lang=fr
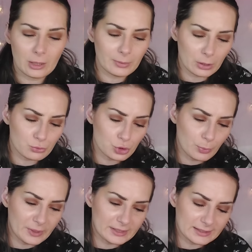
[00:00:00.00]
Par contre, je n'ai
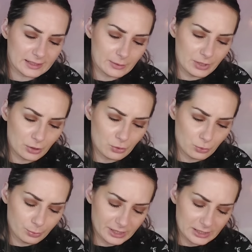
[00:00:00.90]
pas très bien
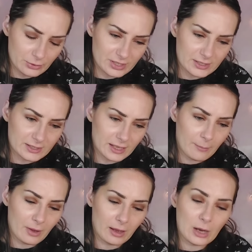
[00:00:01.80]
compris le
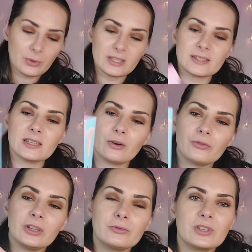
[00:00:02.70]
système. Ah oui, si, en
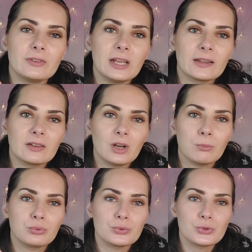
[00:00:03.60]
fait, vous avez l'air d'avoir
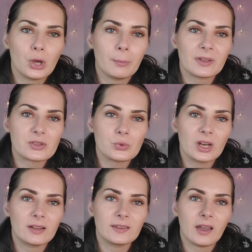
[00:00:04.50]
plusieurs pinceaux à
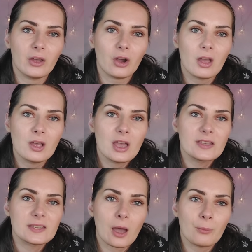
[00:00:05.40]
l'intérieur.
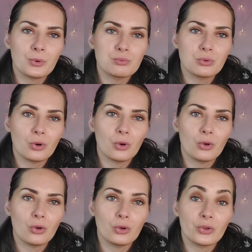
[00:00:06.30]
C'est un peu pour...
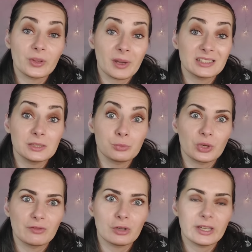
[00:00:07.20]
Euh, c'est pratique pour
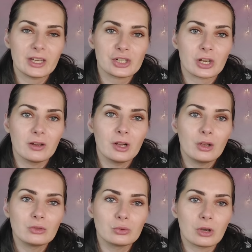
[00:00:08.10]
les voyages.
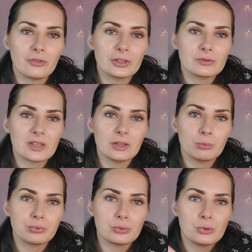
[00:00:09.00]
Donc, en fait, vous avez
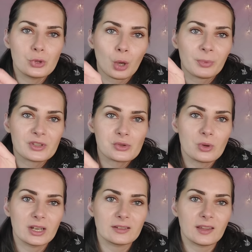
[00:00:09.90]
plusieurs pinceaux
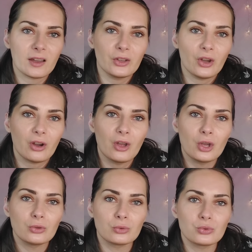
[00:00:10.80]
à l'intérieur.
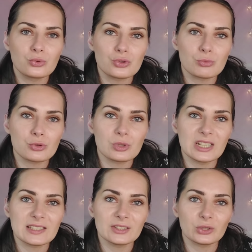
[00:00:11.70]
Donc, du coup, je me suis laissée